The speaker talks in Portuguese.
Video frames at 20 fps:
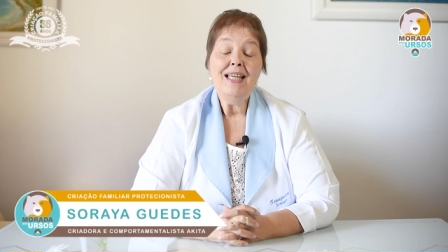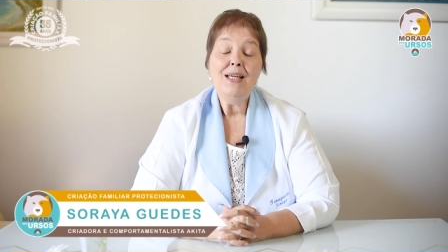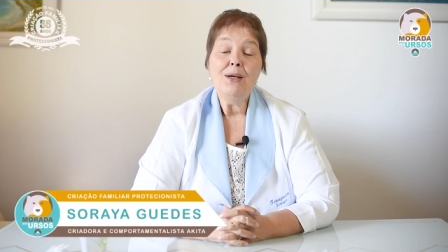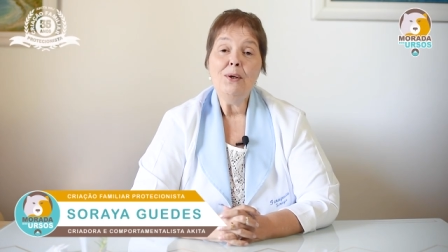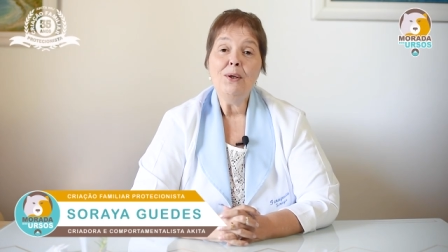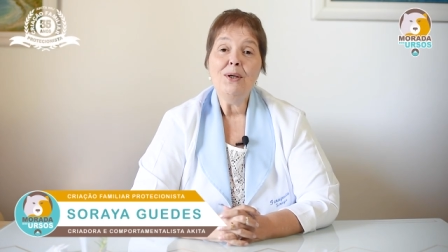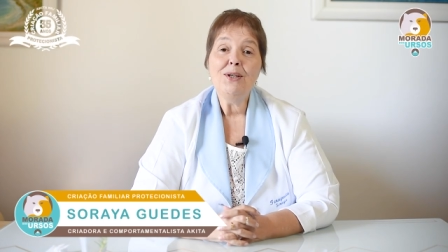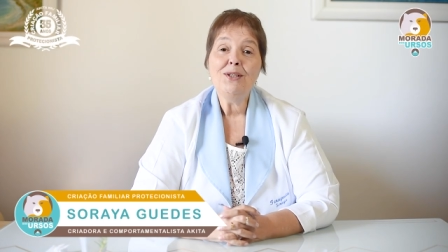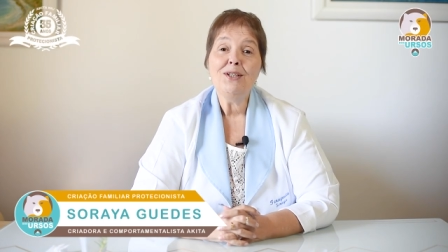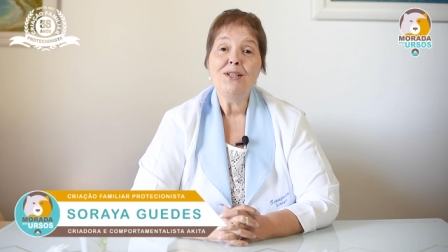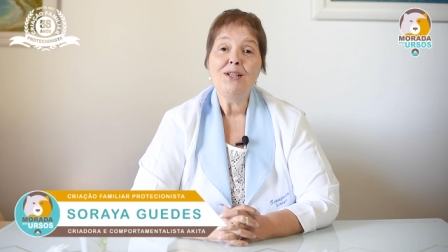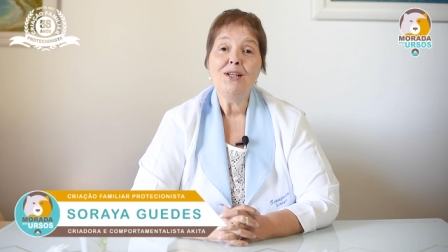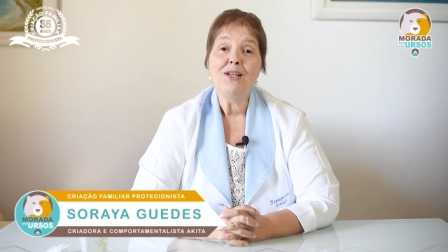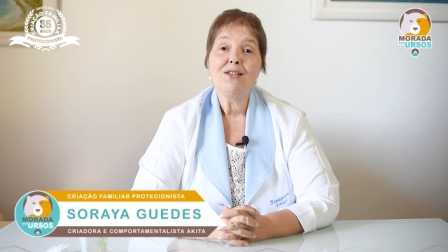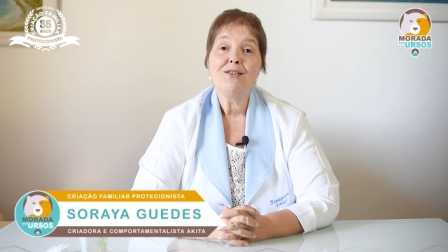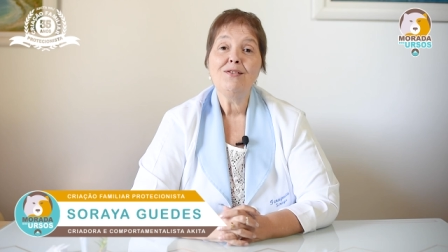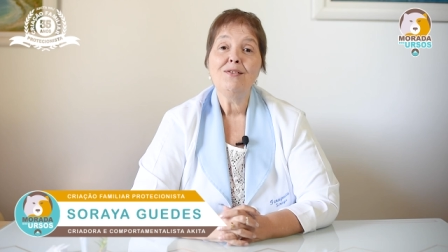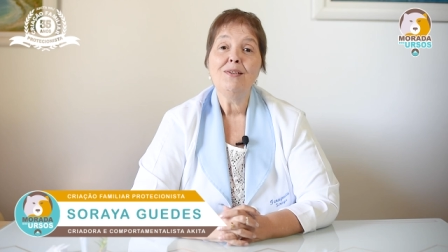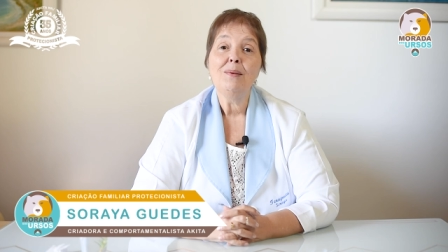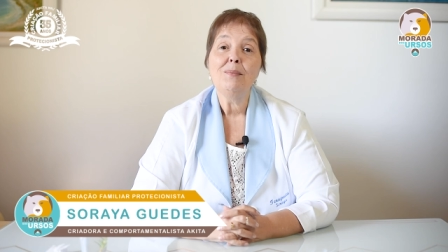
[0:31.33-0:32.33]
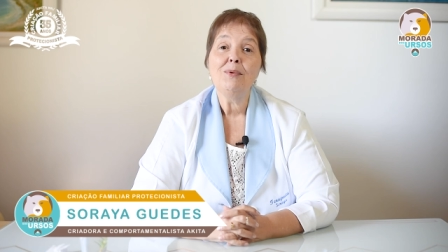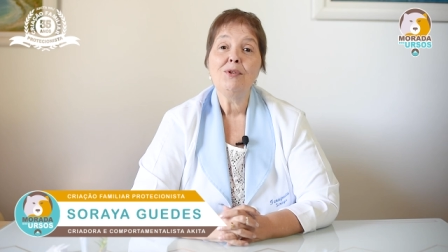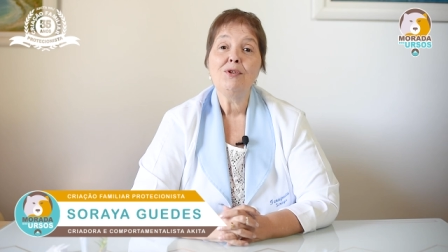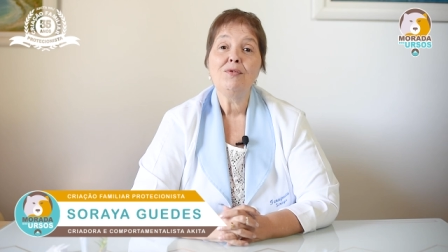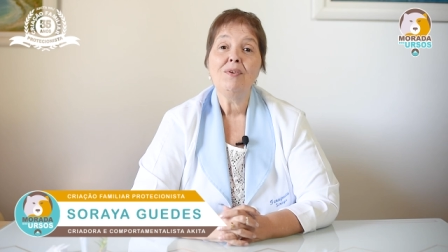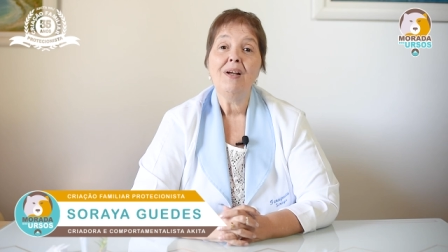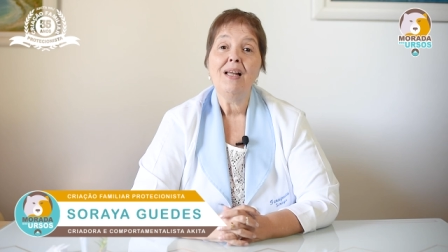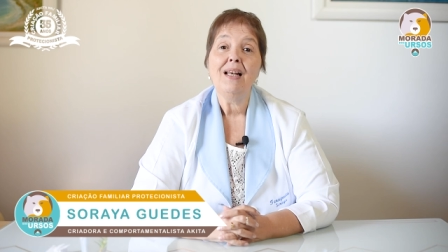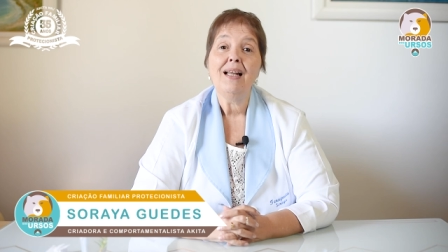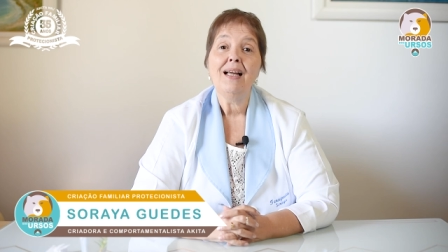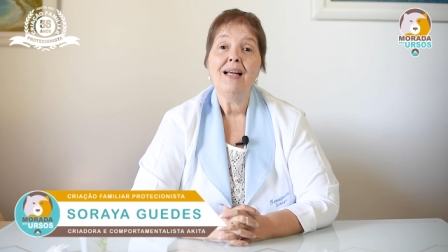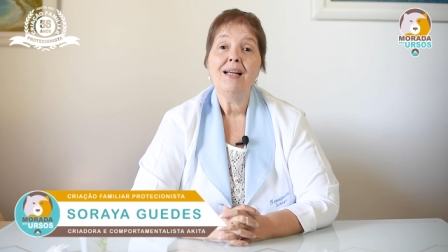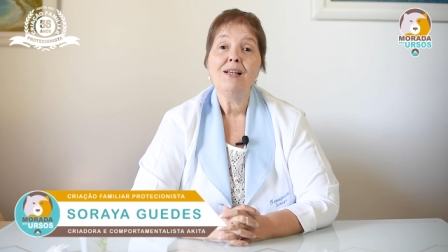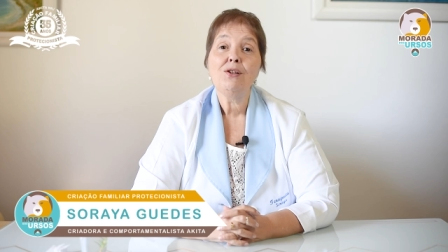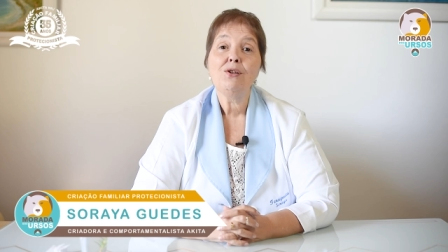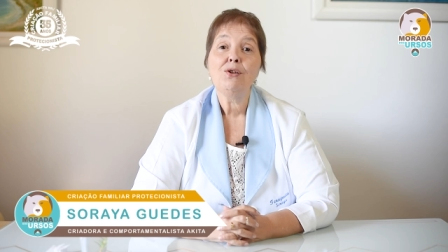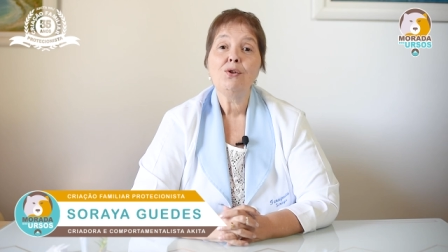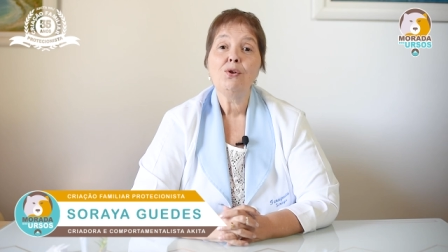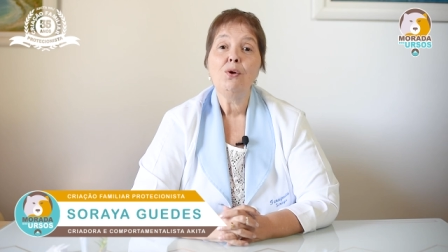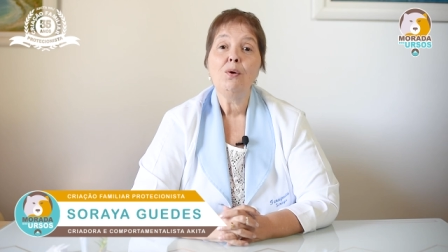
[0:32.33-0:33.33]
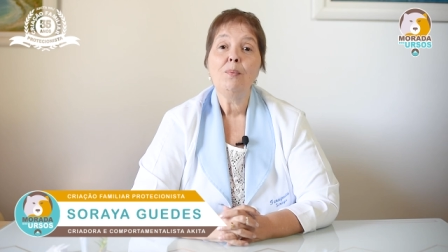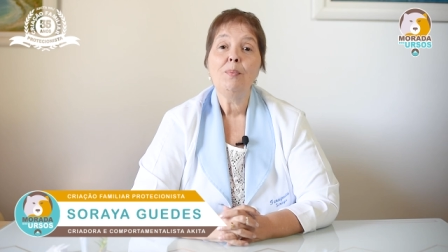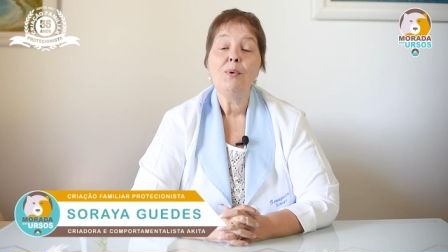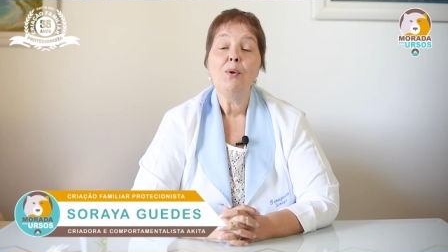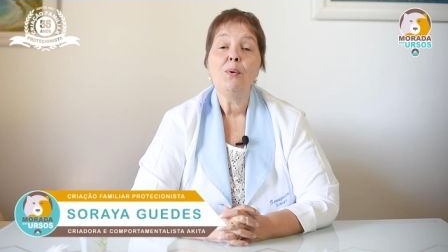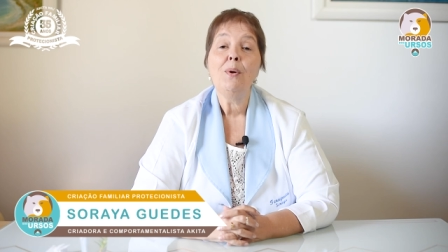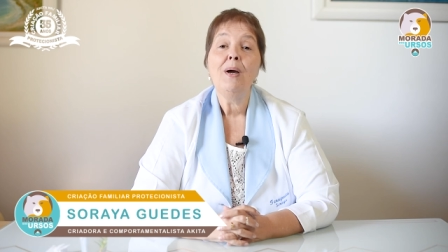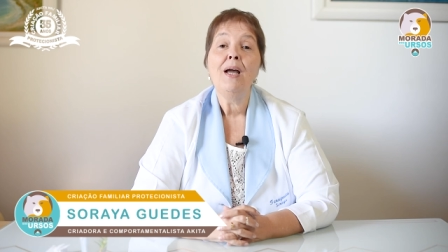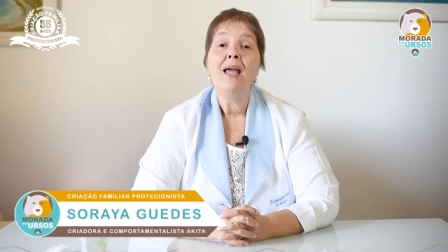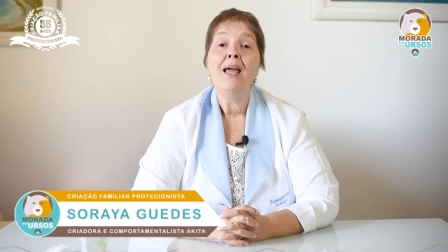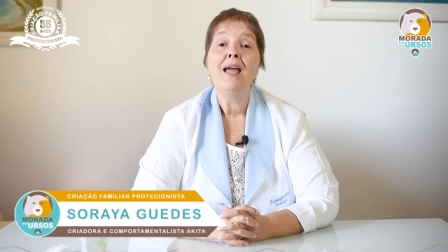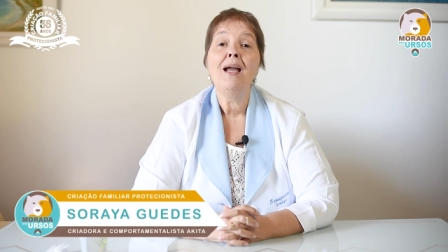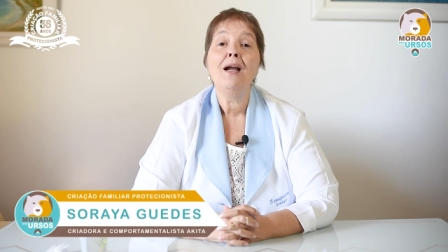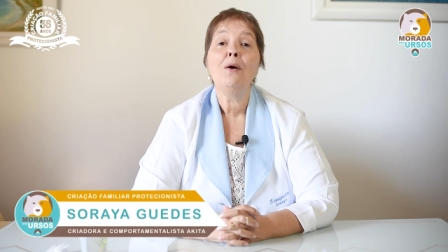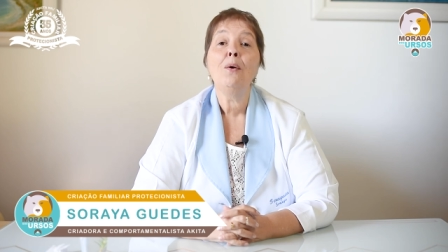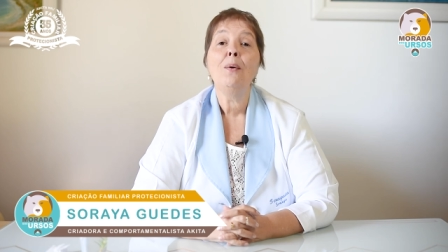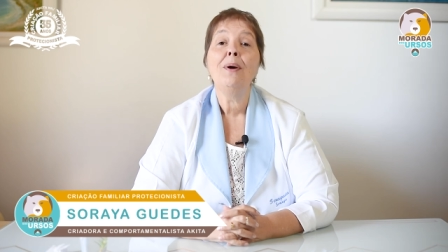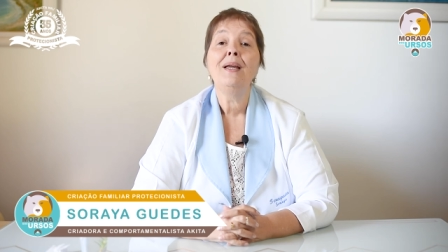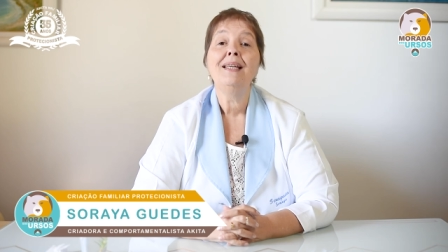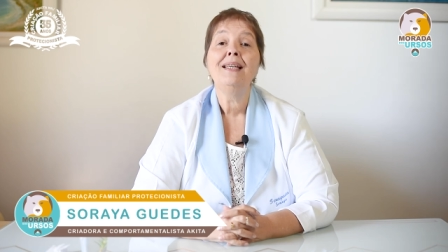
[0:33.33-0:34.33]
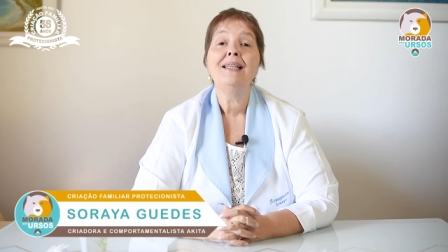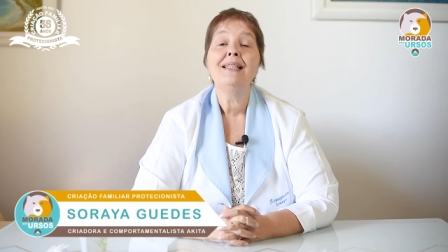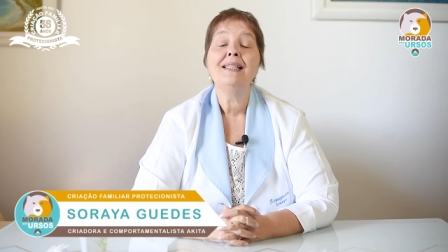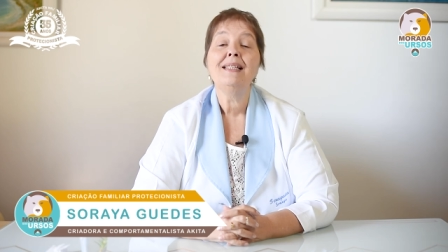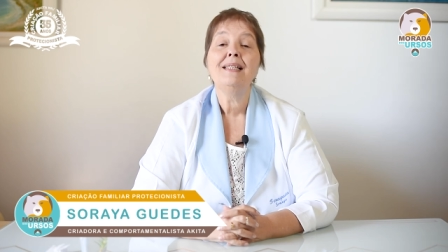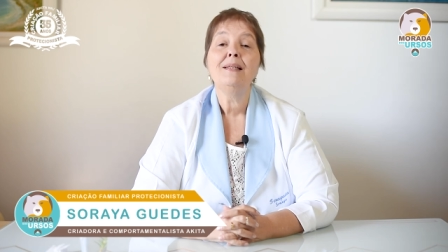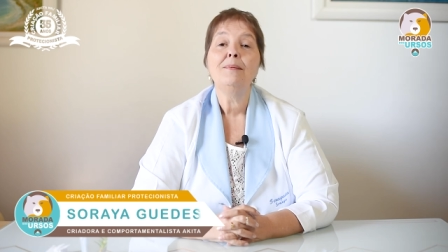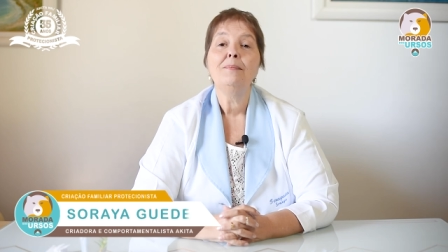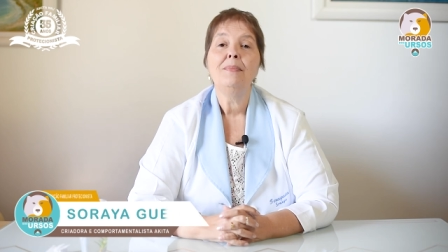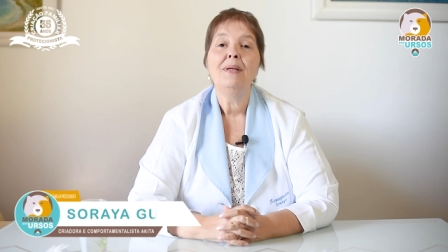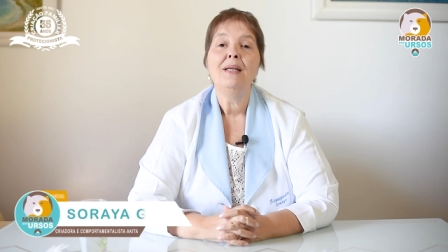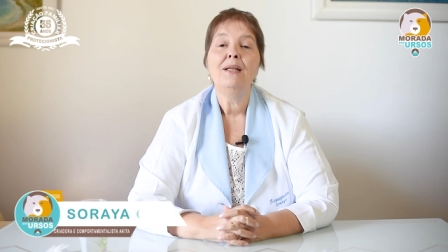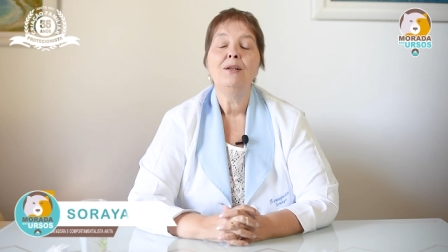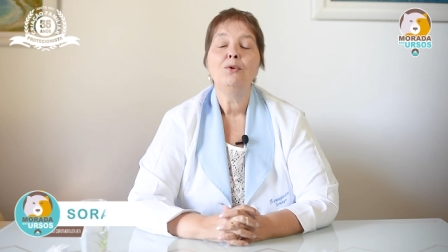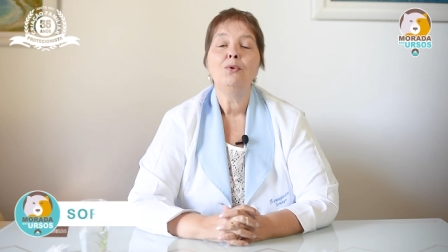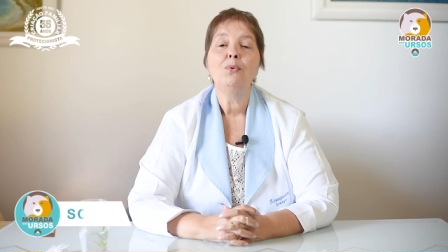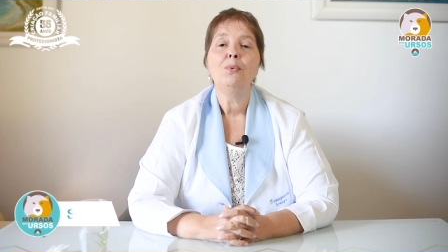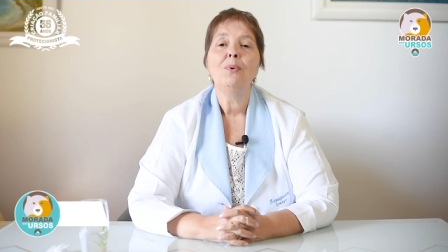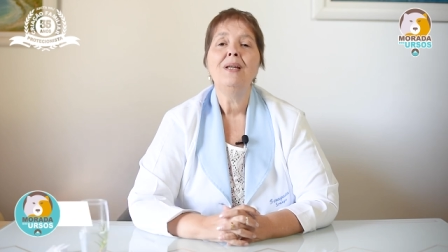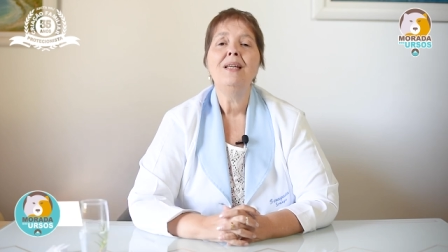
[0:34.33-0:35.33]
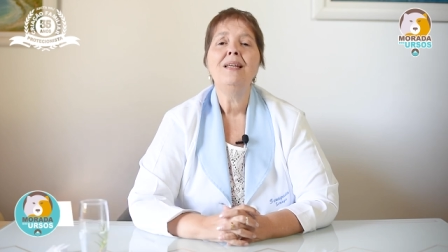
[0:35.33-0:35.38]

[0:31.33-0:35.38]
E hoje nós vamos falar sobre o reconhecimento